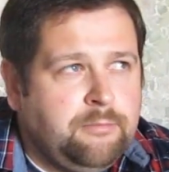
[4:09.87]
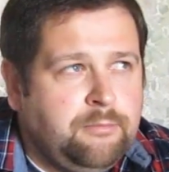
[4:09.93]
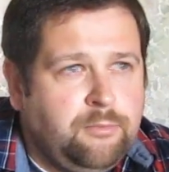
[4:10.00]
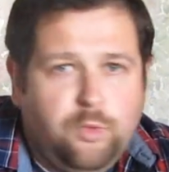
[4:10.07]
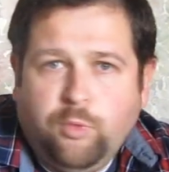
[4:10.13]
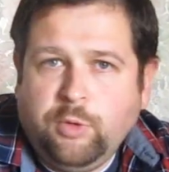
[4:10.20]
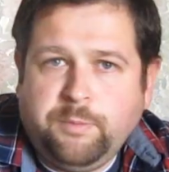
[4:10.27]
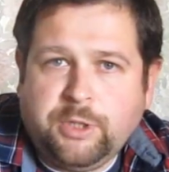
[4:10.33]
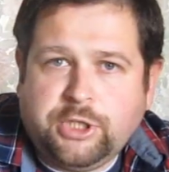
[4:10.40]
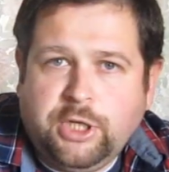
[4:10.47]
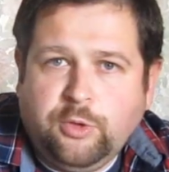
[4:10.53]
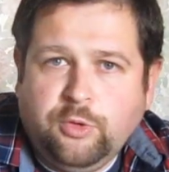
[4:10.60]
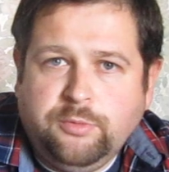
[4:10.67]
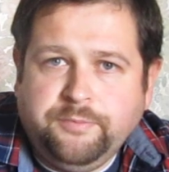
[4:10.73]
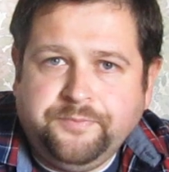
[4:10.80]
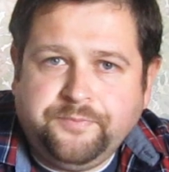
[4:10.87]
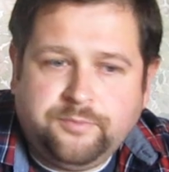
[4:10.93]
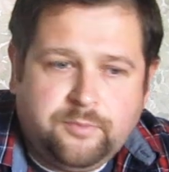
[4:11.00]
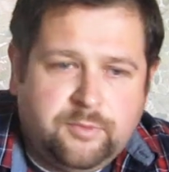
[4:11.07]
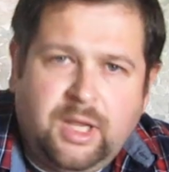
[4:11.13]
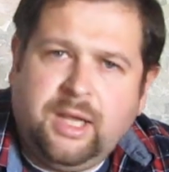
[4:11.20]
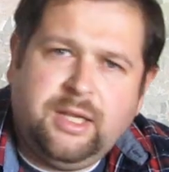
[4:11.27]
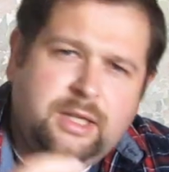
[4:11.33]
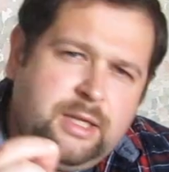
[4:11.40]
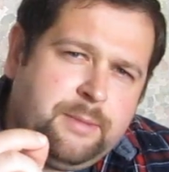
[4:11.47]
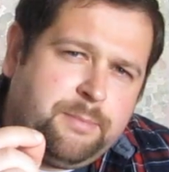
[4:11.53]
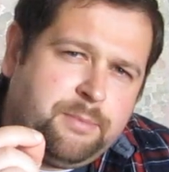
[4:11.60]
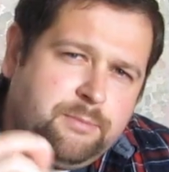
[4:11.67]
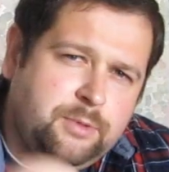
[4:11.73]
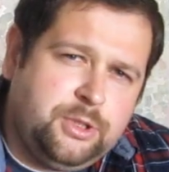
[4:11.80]
Ну вот, пожалуй, да,
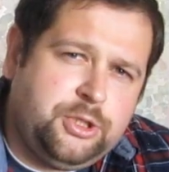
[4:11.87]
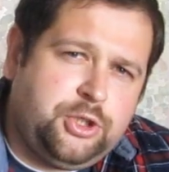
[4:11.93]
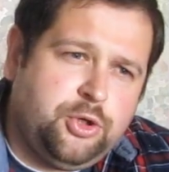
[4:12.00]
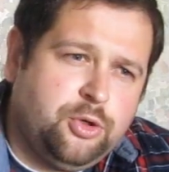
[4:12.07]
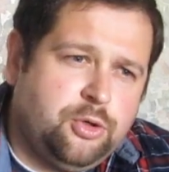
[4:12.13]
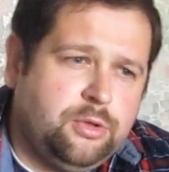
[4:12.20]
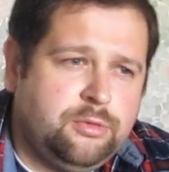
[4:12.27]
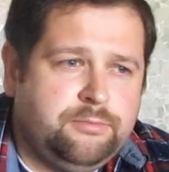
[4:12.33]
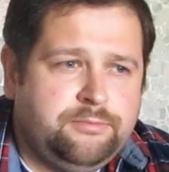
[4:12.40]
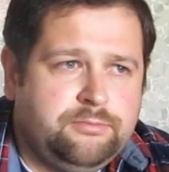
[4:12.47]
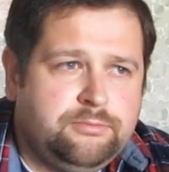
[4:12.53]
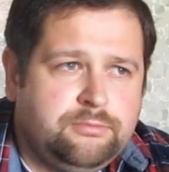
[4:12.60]
и еще,